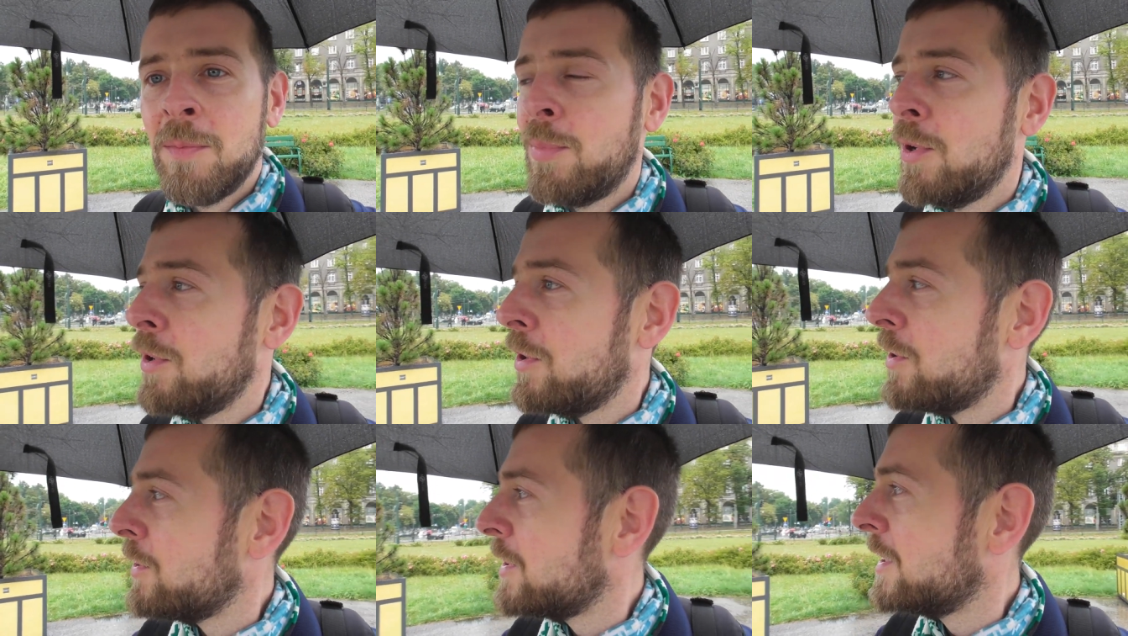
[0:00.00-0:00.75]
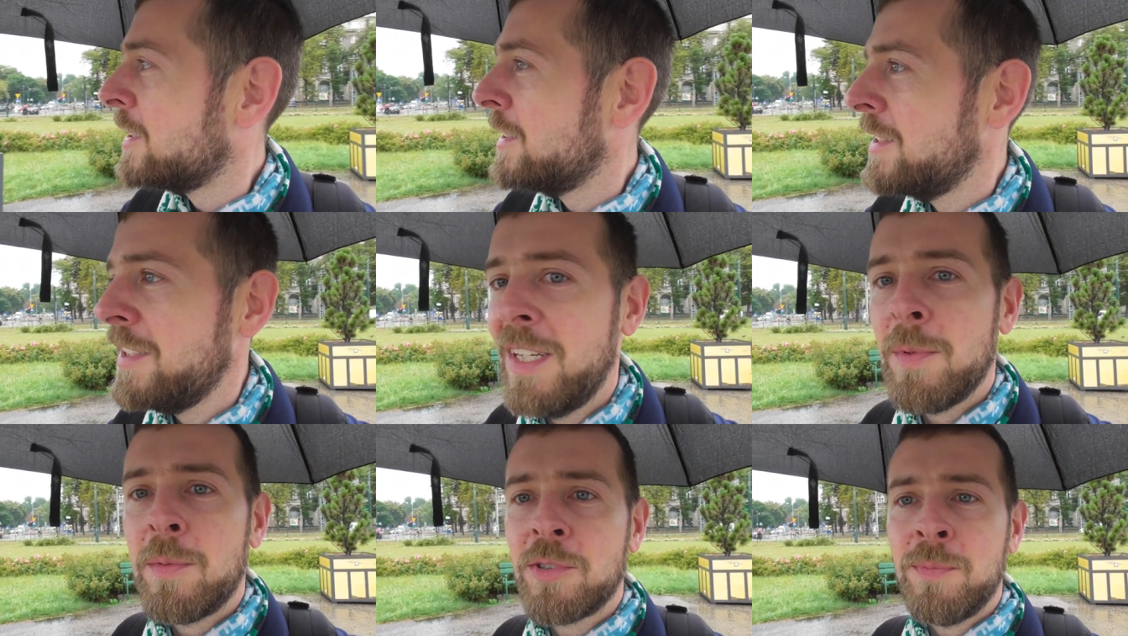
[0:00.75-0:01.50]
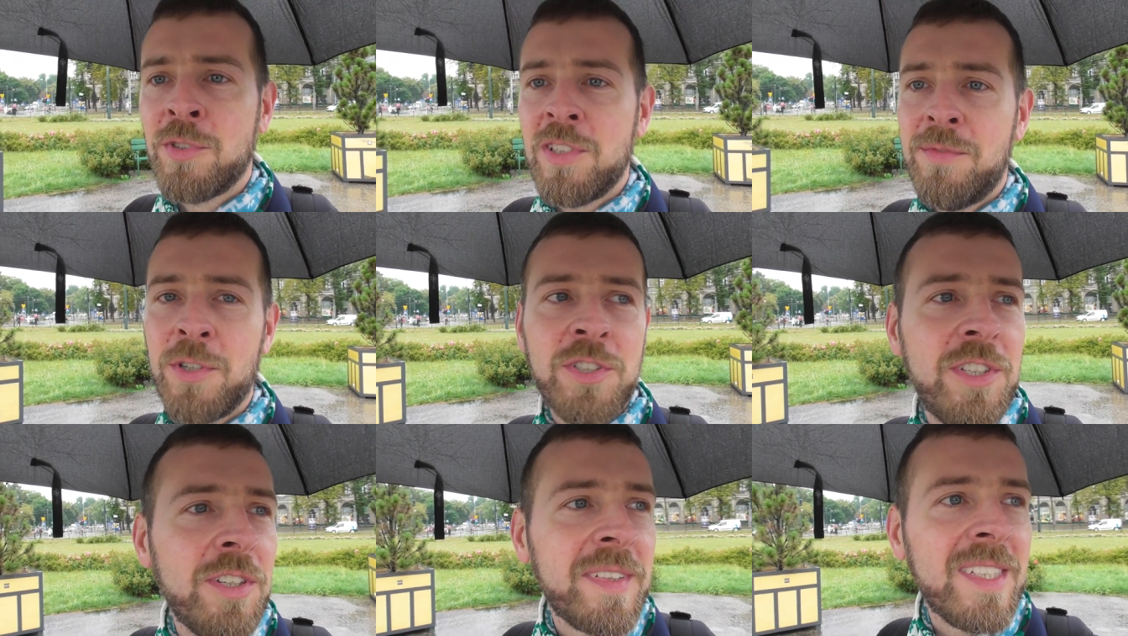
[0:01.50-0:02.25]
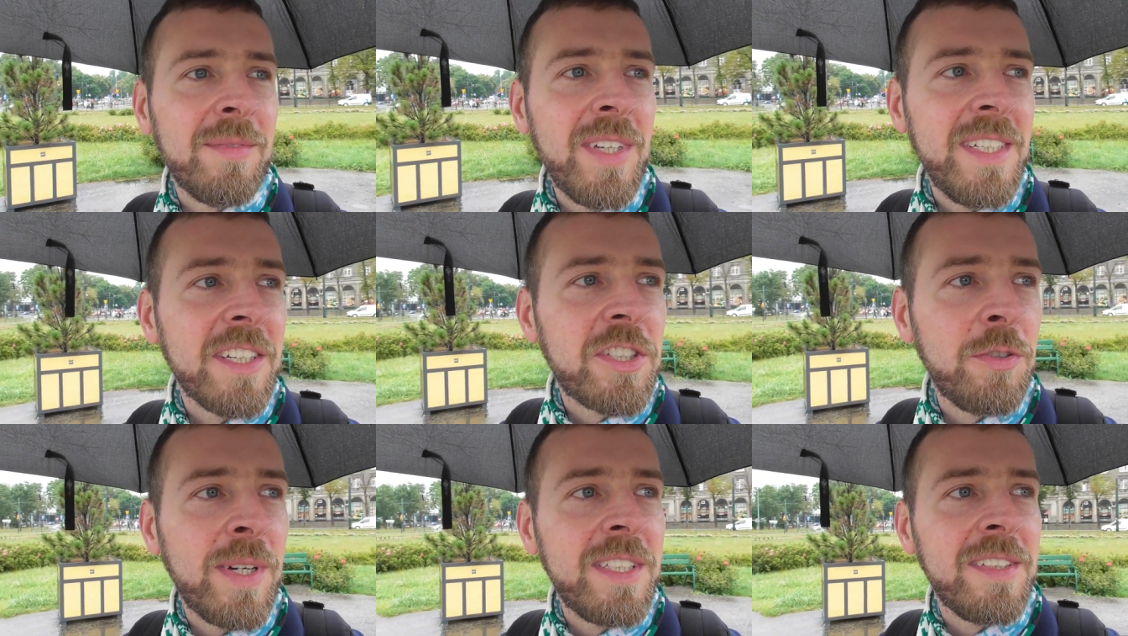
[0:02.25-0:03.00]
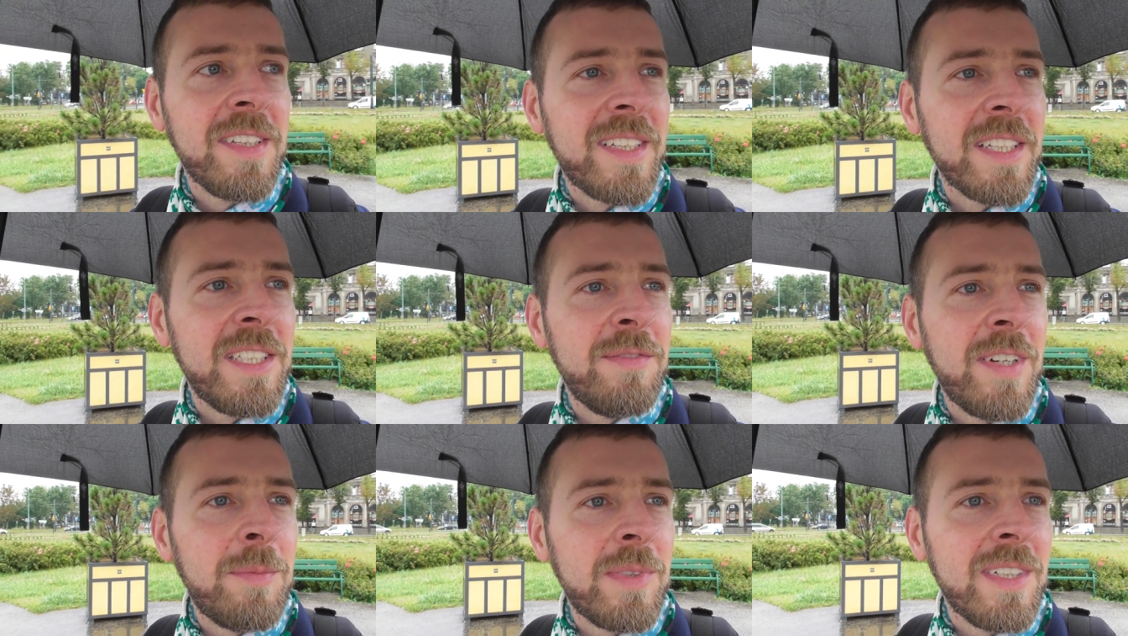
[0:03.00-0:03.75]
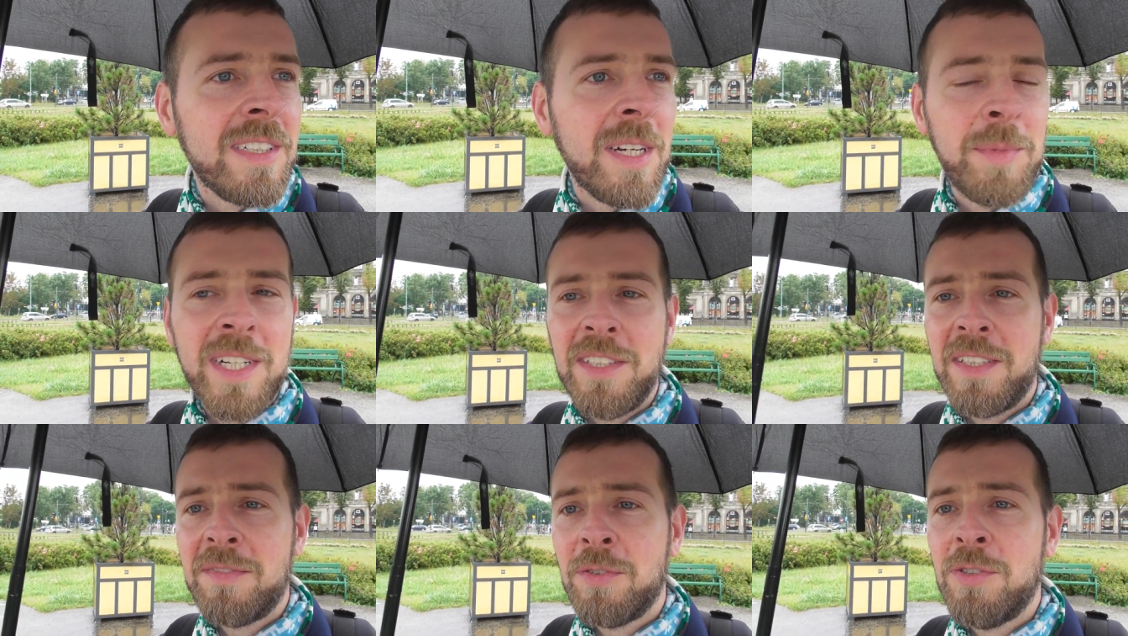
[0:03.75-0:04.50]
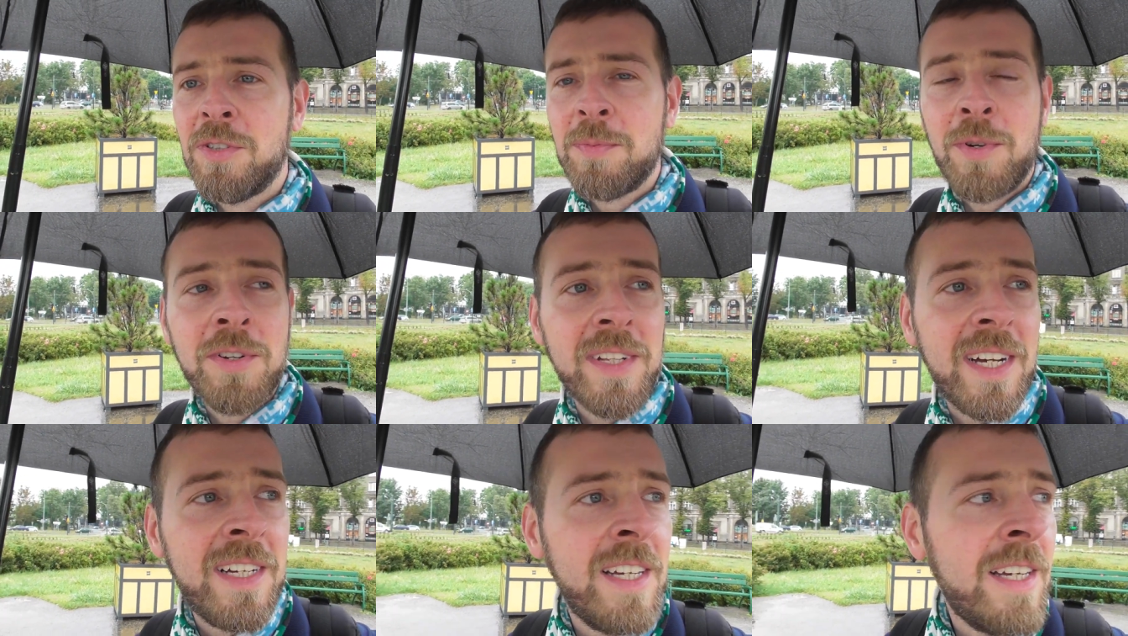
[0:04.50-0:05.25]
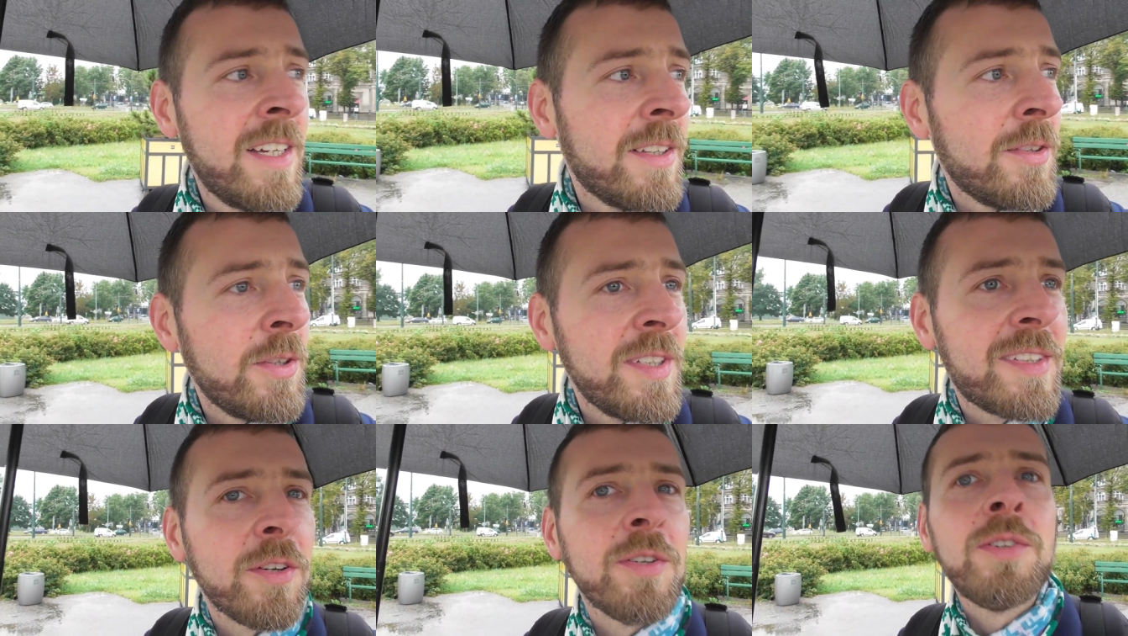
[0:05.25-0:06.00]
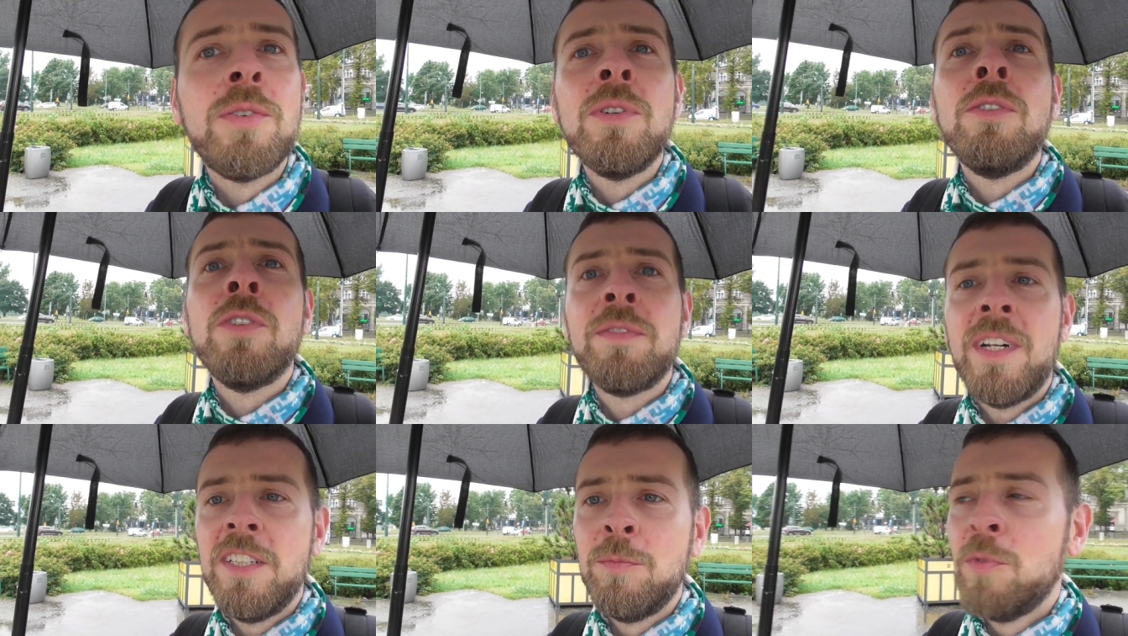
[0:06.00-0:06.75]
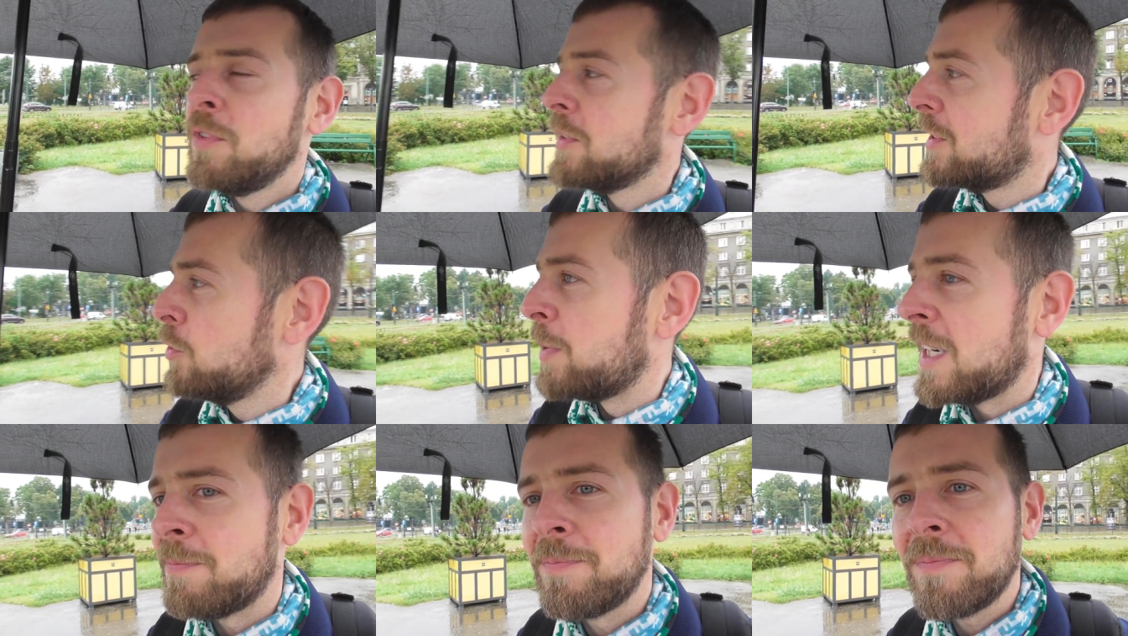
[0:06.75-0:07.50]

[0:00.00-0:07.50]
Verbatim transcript: bo e, nie mam możliwości rozstawienia się ładnie ze statywem, kamera nie jest wodoodporna, no i co, lokalnie mówiąc dupa.